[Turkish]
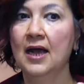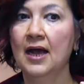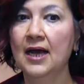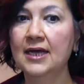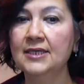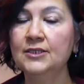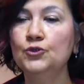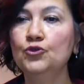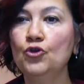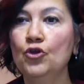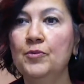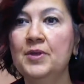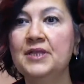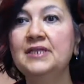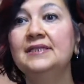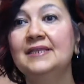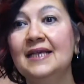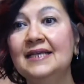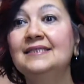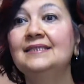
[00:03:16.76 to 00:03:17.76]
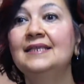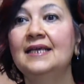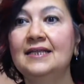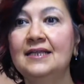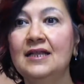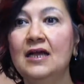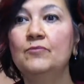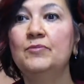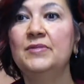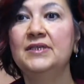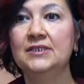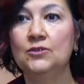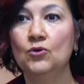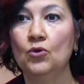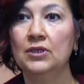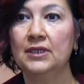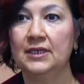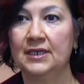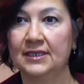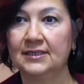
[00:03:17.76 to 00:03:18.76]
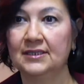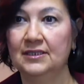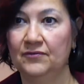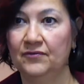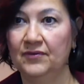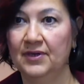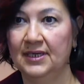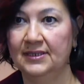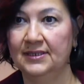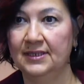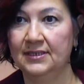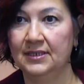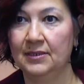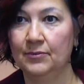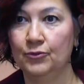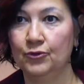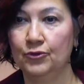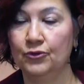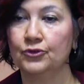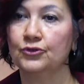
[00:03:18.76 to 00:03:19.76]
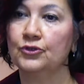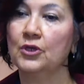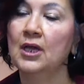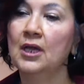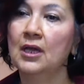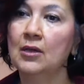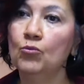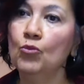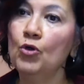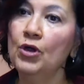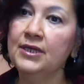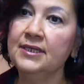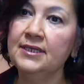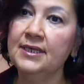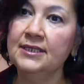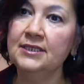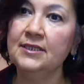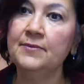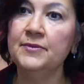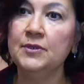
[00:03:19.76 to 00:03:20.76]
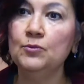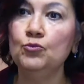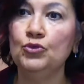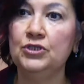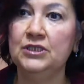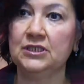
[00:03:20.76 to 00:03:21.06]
az görmenin desteklenmesi olarak da ifade edebiliyoruz. Muayenehanemde bu